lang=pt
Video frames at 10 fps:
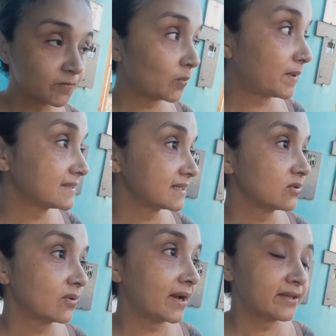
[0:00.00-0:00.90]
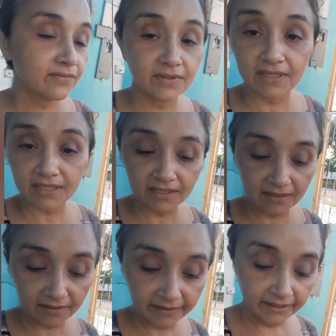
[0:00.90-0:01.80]
Tô passeando com a Ivinha aqui
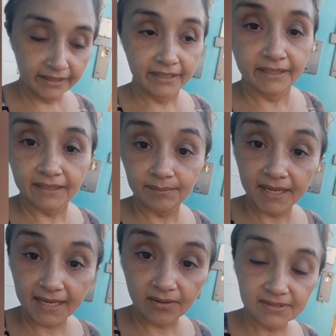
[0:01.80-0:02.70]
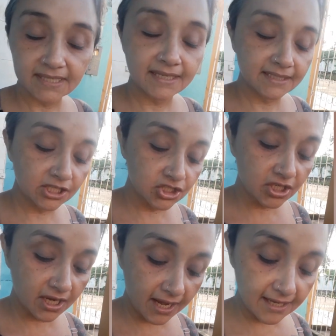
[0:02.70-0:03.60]
na minha calçada aqui de
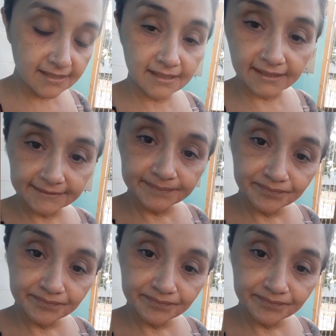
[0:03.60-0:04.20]
casa, né?